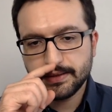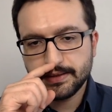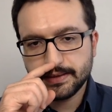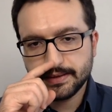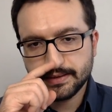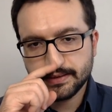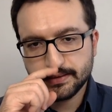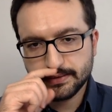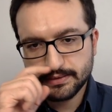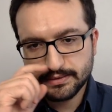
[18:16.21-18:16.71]

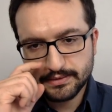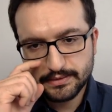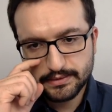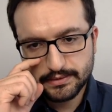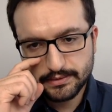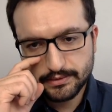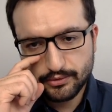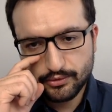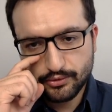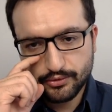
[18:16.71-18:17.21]
Yine
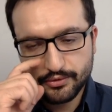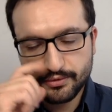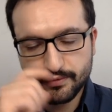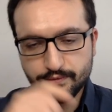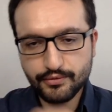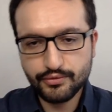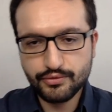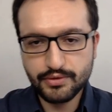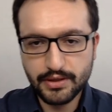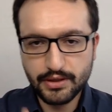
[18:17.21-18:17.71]
e,
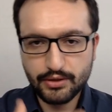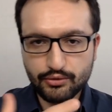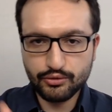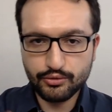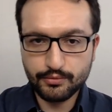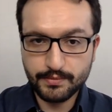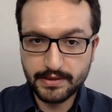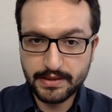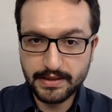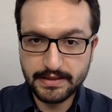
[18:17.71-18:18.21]
koronavirüsün
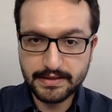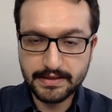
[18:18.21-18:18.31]
ekonomik